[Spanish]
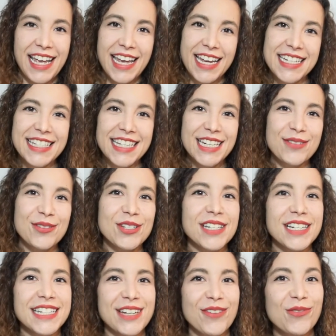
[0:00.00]
Este libro es
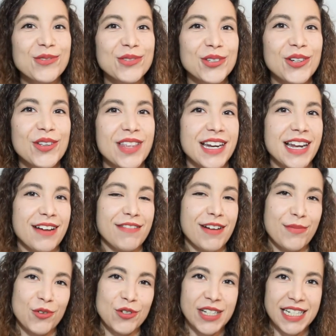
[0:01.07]
el segundo de la
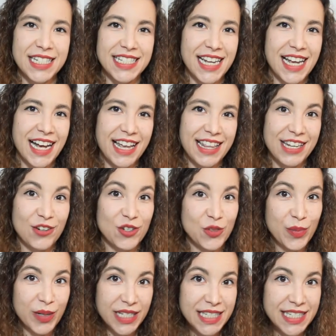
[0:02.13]
famosa saga de
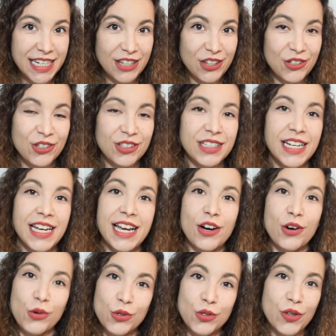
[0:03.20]
los Bridgerton,
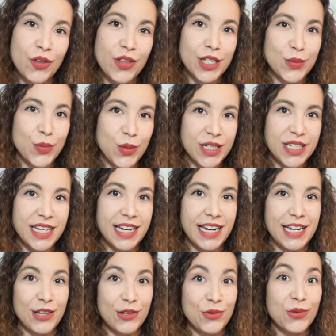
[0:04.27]
justo después
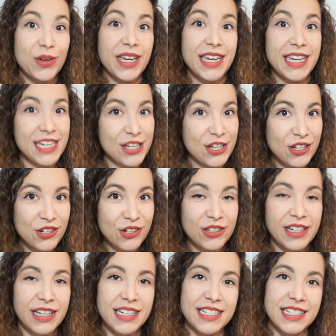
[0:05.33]
de El Duque y
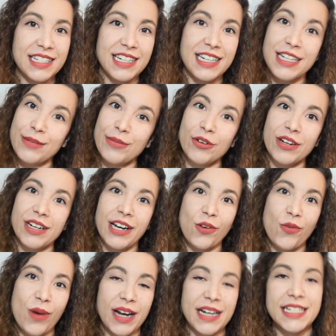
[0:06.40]
yo, que es el libro en el
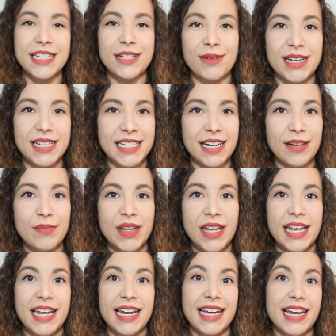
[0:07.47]
cual se basa
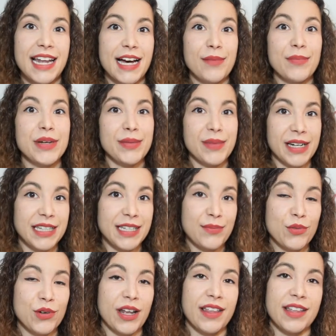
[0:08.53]
la primera
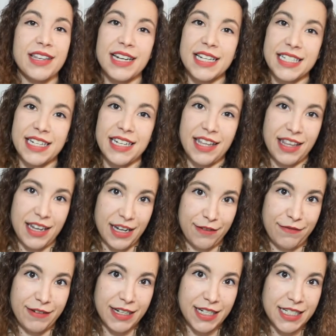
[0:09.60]
temporada de la serie de
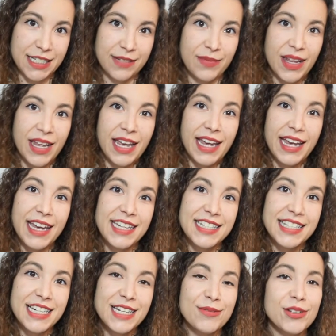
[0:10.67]
Netflix.
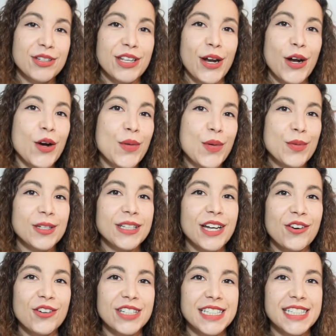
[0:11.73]
Este libro tiene como
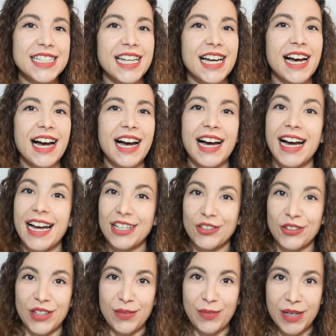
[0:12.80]
protagonista a
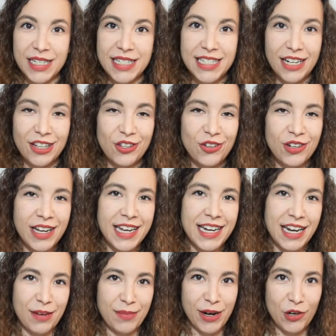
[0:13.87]
Anthony Bridgerton, el
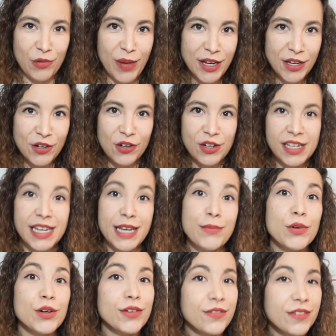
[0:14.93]
hermano mayor, que
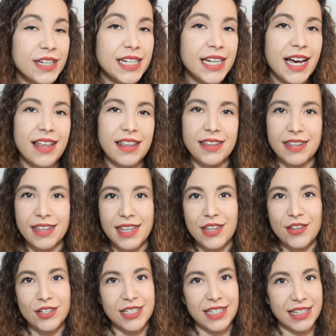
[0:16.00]
por fin ha
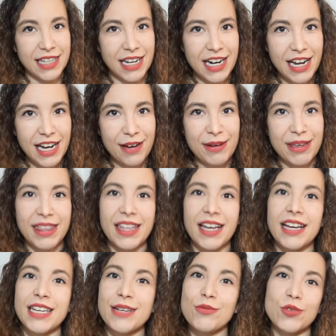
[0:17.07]
decidido sentar la
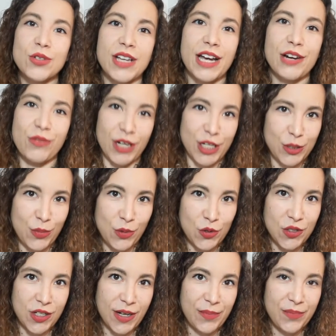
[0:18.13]
cabeza y buscar una
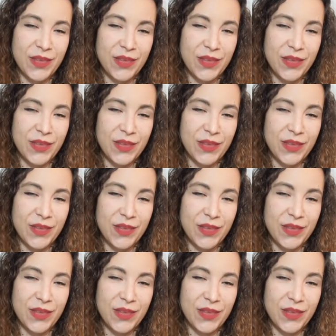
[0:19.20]
esposa